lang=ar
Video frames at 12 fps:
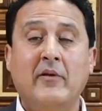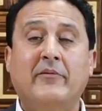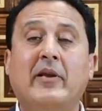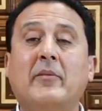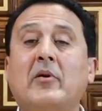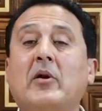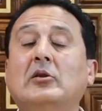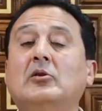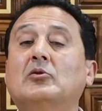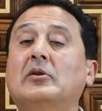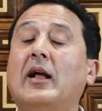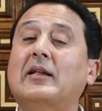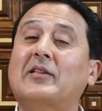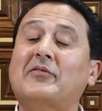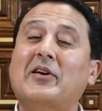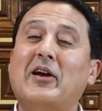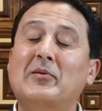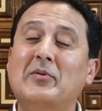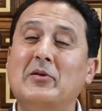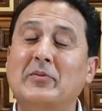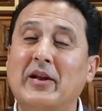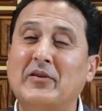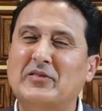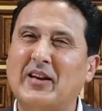فلما رحت الاوتيل قعدت افكر بيني
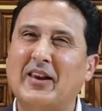وبين نفسي